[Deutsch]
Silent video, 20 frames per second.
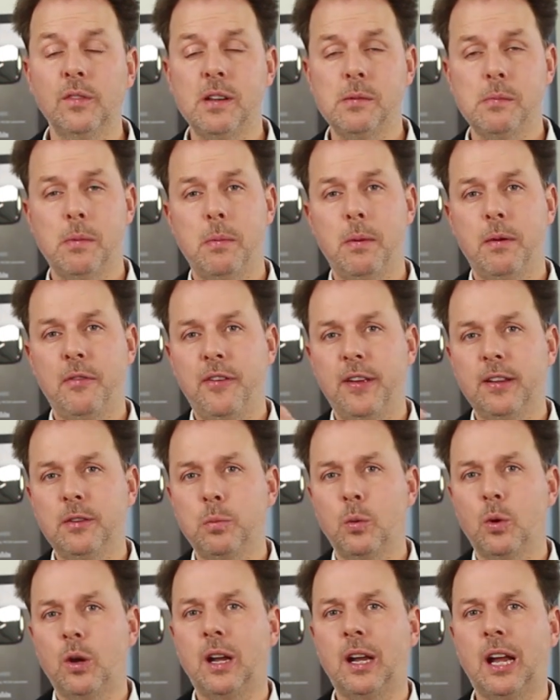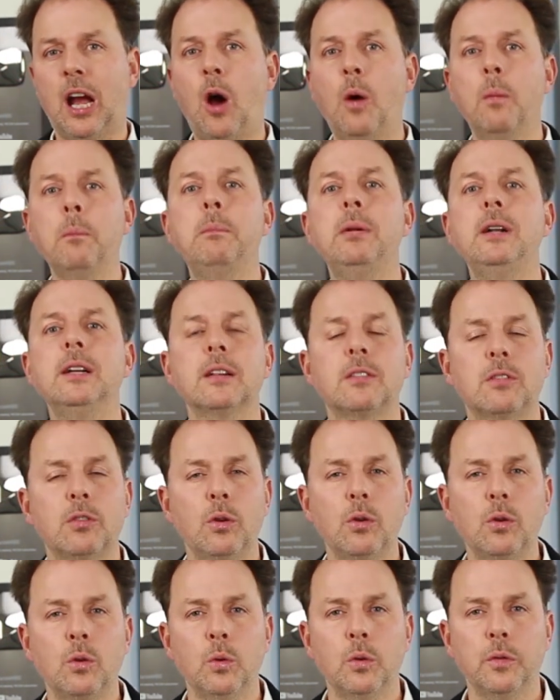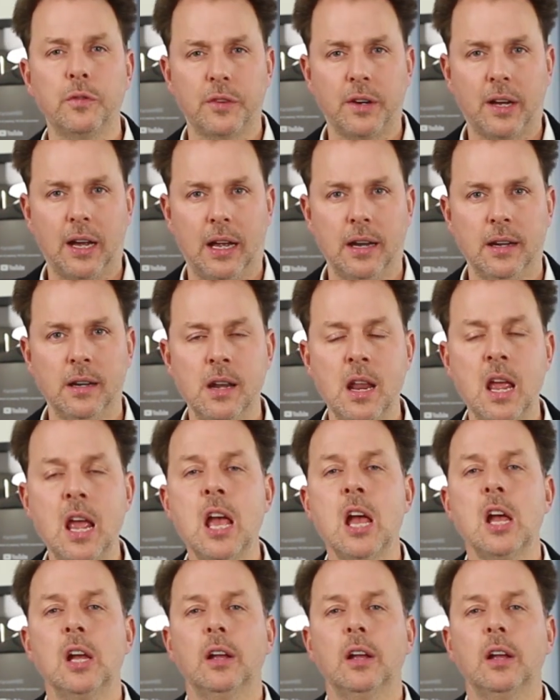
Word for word: weil man bei Facebook kaum Bilder zurückrufen kann.